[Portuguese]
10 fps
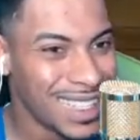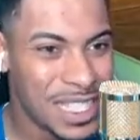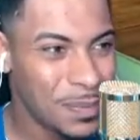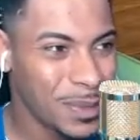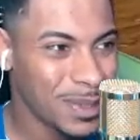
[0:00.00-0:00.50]

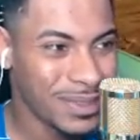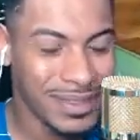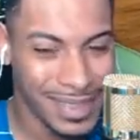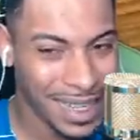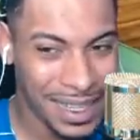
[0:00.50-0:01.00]
tipo,
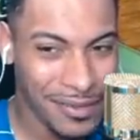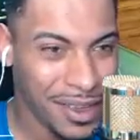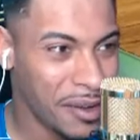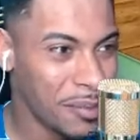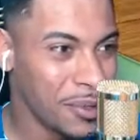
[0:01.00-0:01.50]
nada a ver,
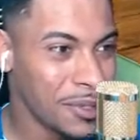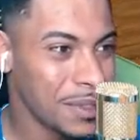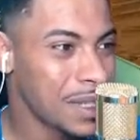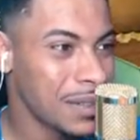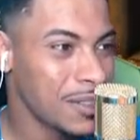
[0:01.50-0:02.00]
é um bug
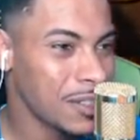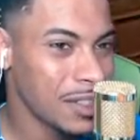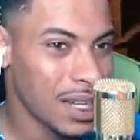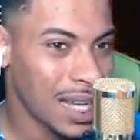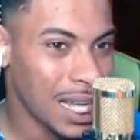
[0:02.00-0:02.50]
do servidor,
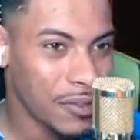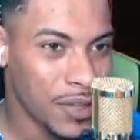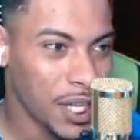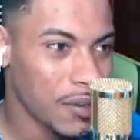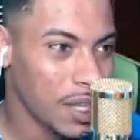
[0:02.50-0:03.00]
tá ligado?
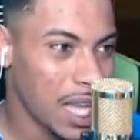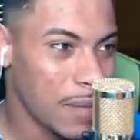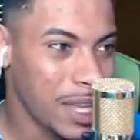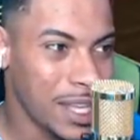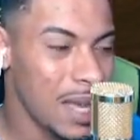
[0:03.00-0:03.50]
Falei com a
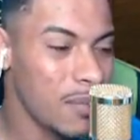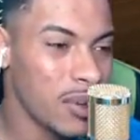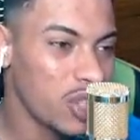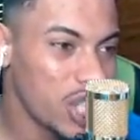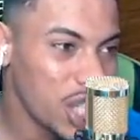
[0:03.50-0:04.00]
DM aqui, abri
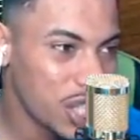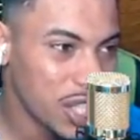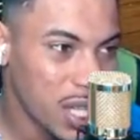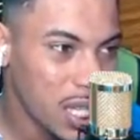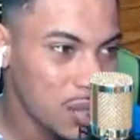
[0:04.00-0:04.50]
um ticket,
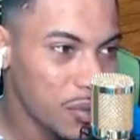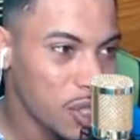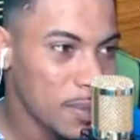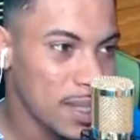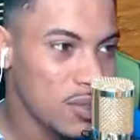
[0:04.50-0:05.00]

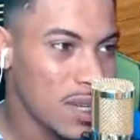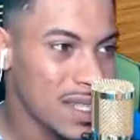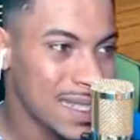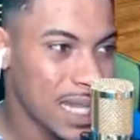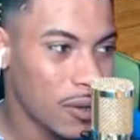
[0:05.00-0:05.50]
resolveram uma
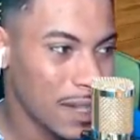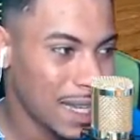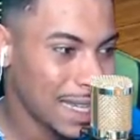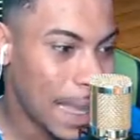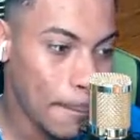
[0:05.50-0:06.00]
situação, né?
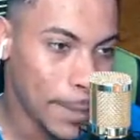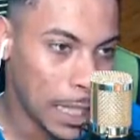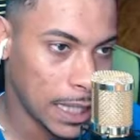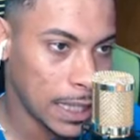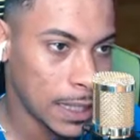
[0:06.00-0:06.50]
Ainda
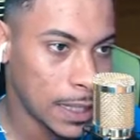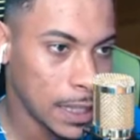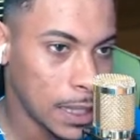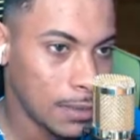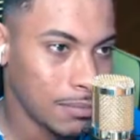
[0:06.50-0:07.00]
bem.
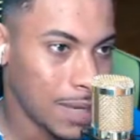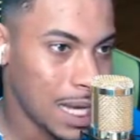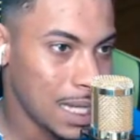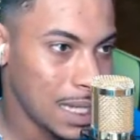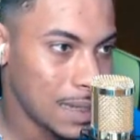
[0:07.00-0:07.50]

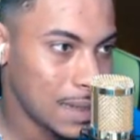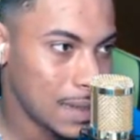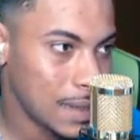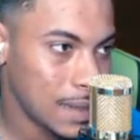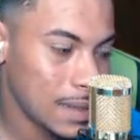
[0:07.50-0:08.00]

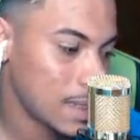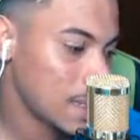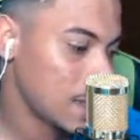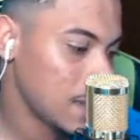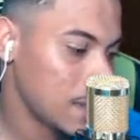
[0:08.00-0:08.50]
Mas,
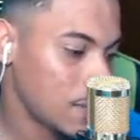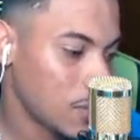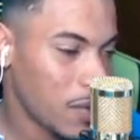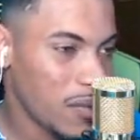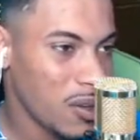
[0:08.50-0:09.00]

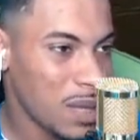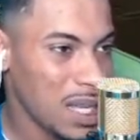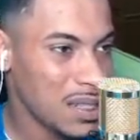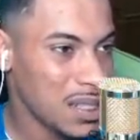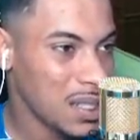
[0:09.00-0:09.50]

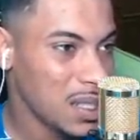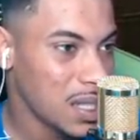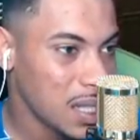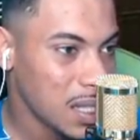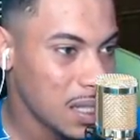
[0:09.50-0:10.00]
provavelmente,
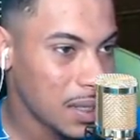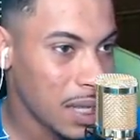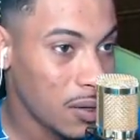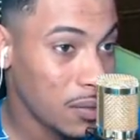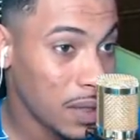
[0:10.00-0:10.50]

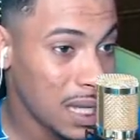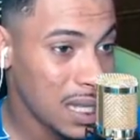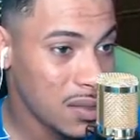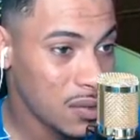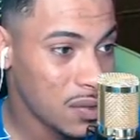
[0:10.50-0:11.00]

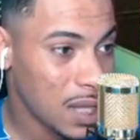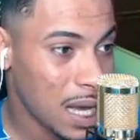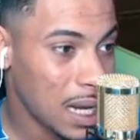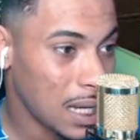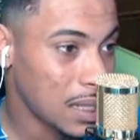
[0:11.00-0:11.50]
talvez os
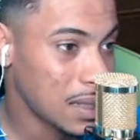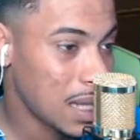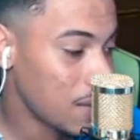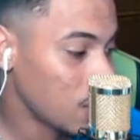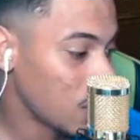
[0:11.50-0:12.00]
caras que
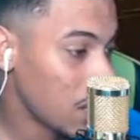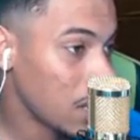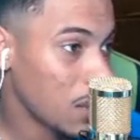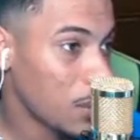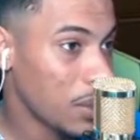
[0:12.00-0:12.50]
estavam lá
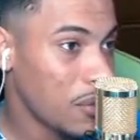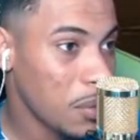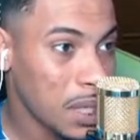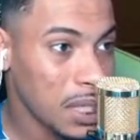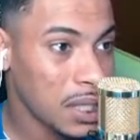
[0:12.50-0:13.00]
também foi
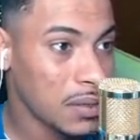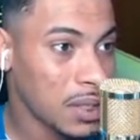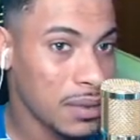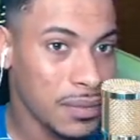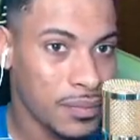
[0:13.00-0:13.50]
banido, né?